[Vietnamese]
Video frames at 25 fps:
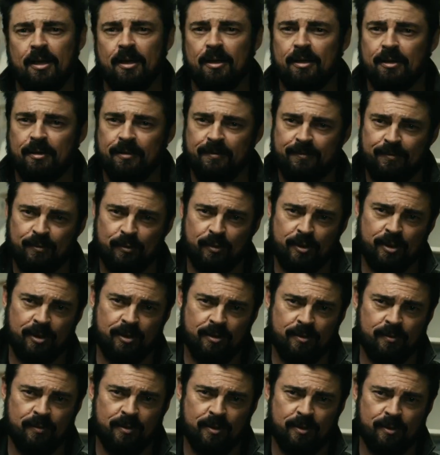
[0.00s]
nhóm The Boys
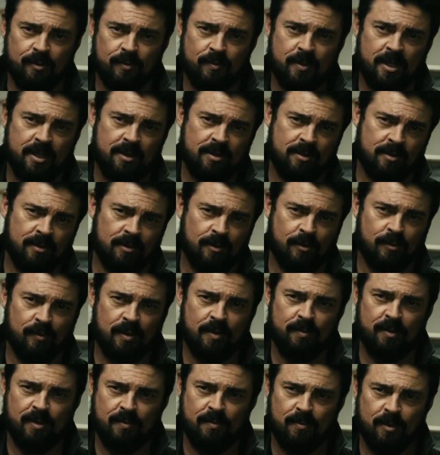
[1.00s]
đã đến hang ổ của
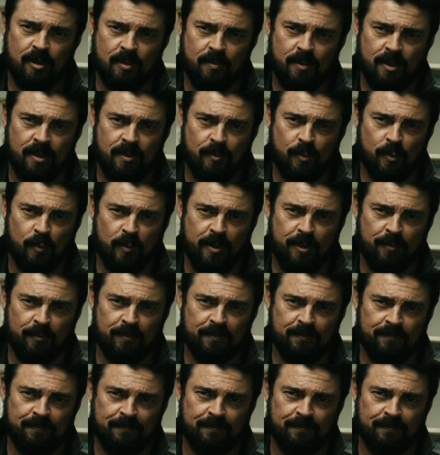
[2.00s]
cô và hỏi về thứ